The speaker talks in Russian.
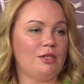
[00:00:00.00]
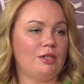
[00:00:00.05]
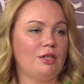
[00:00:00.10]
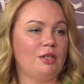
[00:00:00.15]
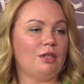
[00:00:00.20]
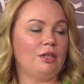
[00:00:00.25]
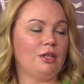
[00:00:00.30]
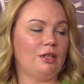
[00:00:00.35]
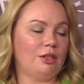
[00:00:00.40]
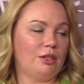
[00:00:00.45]
из
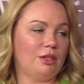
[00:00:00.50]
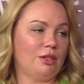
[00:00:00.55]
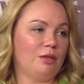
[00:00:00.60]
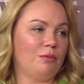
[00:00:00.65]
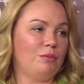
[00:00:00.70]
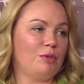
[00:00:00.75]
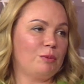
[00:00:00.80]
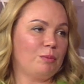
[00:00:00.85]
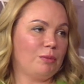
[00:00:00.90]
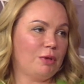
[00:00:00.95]
них – это
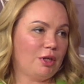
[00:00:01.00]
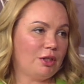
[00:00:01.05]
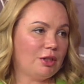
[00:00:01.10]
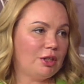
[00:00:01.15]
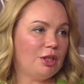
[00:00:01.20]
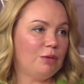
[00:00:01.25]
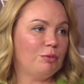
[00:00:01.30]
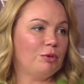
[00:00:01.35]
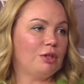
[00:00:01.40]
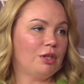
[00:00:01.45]

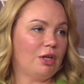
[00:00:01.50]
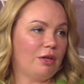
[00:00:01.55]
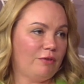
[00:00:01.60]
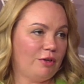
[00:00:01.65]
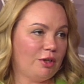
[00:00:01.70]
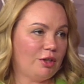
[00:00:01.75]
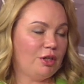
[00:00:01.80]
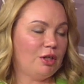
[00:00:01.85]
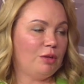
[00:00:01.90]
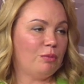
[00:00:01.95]
бесплатные
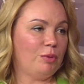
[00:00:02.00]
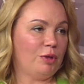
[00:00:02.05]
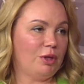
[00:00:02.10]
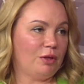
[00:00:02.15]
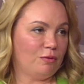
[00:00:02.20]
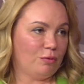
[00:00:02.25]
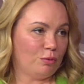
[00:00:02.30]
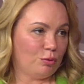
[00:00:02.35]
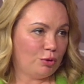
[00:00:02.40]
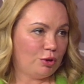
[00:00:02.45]
мгновенные
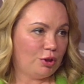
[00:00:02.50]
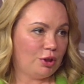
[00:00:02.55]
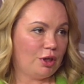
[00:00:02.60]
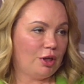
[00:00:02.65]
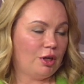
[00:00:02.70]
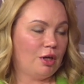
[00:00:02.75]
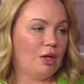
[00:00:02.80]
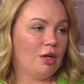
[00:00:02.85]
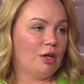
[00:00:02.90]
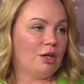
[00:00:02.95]
переводы,
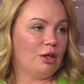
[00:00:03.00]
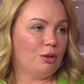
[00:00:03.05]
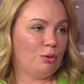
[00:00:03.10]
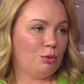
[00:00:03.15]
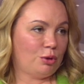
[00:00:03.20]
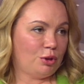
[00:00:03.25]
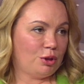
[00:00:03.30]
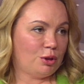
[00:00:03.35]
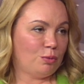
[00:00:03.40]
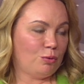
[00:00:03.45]

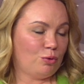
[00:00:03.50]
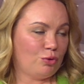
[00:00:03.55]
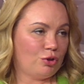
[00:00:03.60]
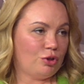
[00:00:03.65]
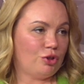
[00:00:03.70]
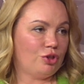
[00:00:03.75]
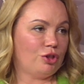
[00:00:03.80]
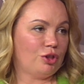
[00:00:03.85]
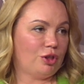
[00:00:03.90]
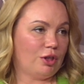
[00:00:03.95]
которые
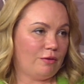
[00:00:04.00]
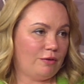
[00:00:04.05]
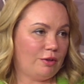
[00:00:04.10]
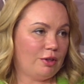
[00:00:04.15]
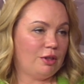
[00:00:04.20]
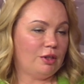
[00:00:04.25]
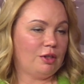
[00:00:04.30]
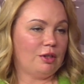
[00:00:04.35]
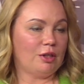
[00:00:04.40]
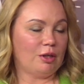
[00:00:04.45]
сможет
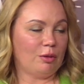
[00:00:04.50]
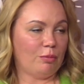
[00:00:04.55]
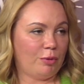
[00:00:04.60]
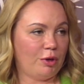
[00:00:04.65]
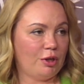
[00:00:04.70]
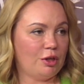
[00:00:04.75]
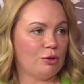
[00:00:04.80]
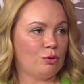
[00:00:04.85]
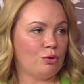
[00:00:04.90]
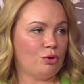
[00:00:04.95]
человек или
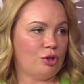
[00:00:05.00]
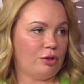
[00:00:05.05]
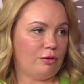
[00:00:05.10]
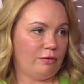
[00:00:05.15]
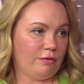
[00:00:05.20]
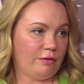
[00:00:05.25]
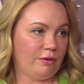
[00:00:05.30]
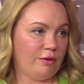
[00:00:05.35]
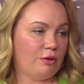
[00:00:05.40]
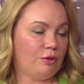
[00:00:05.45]
компания
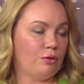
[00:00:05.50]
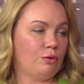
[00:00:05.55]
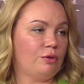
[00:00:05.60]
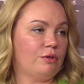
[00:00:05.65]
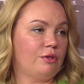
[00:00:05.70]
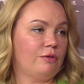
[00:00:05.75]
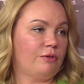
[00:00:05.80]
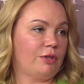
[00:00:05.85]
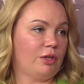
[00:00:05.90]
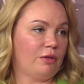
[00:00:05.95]
осуществить в
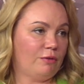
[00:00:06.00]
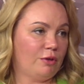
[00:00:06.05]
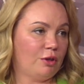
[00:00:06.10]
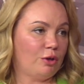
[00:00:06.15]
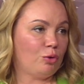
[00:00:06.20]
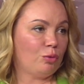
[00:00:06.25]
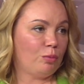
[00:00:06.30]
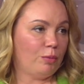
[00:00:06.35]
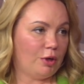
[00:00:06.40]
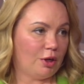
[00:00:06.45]

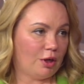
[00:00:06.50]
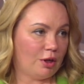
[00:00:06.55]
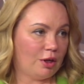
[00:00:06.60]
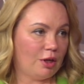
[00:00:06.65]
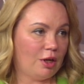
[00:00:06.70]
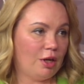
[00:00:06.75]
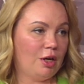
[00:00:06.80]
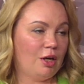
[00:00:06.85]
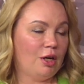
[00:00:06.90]
цифровых рублях.